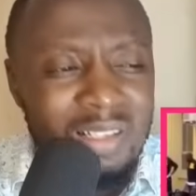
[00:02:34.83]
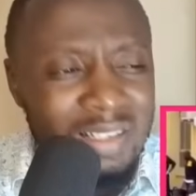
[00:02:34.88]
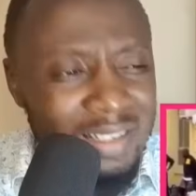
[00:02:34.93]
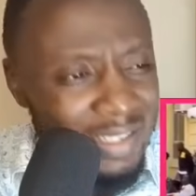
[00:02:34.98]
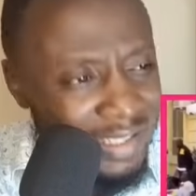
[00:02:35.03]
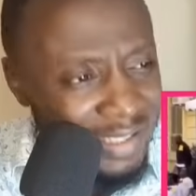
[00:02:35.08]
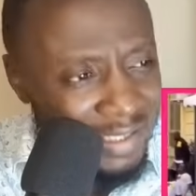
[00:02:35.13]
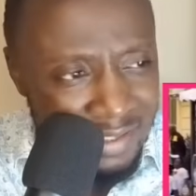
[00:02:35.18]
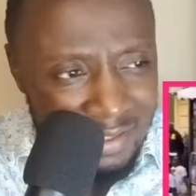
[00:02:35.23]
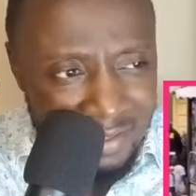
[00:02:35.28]

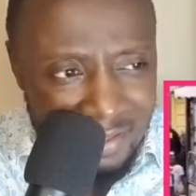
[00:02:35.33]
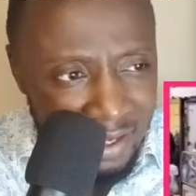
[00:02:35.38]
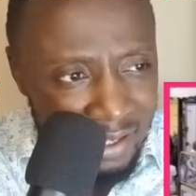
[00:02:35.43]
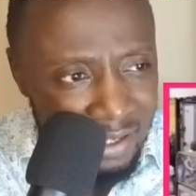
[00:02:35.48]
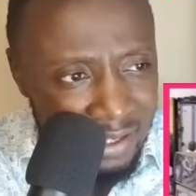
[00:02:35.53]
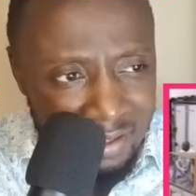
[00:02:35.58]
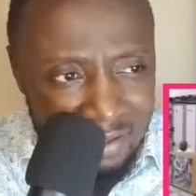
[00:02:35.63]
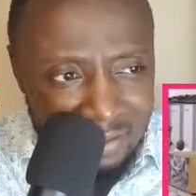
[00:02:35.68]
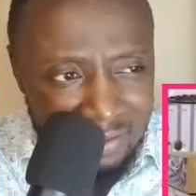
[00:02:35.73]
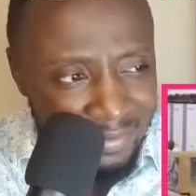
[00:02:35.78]

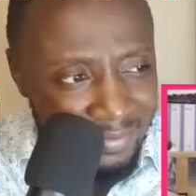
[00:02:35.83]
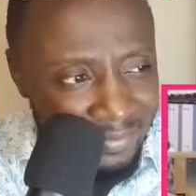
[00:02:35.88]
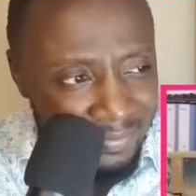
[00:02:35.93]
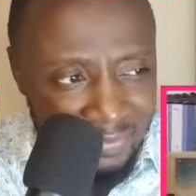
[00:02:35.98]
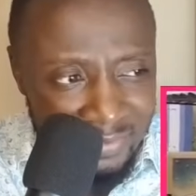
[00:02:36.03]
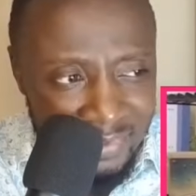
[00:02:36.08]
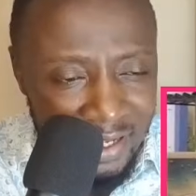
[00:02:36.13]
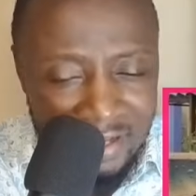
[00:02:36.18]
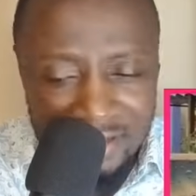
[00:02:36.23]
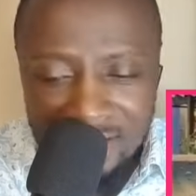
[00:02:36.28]
sans,
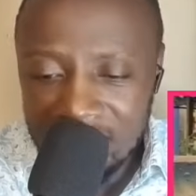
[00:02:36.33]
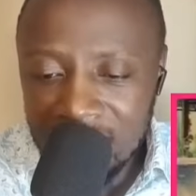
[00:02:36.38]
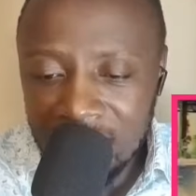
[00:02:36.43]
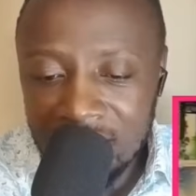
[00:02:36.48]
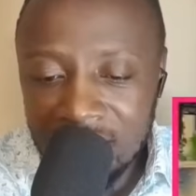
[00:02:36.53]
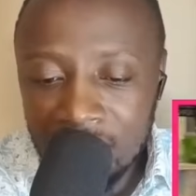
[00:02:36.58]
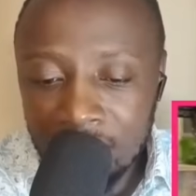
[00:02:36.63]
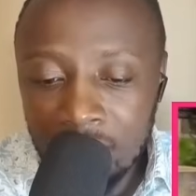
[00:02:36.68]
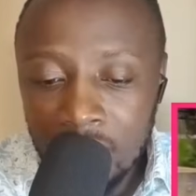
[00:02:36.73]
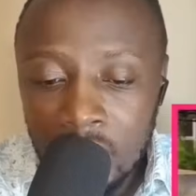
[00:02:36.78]
sans état
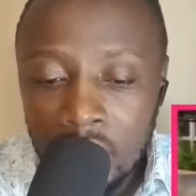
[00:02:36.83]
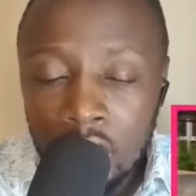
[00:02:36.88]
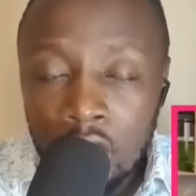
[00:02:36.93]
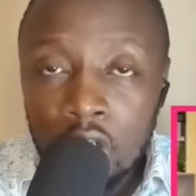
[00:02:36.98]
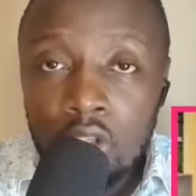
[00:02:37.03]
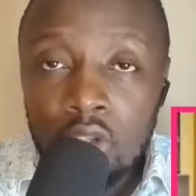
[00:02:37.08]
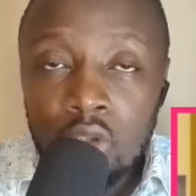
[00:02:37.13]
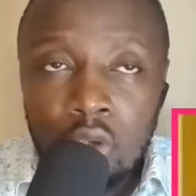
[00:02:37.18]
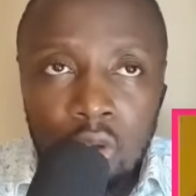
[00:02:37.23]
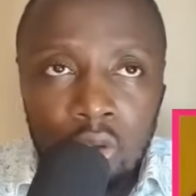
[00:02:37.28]
d'âme.
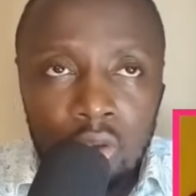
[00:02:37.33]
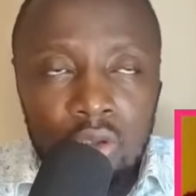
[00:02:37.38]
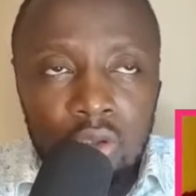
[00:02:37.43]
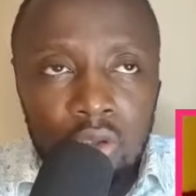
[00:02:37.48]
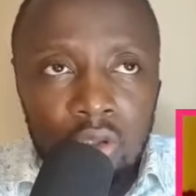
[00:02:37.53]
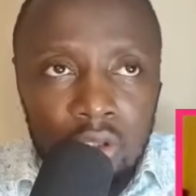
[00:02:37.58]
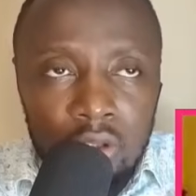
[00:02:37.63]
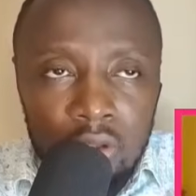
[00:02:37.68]
Donc,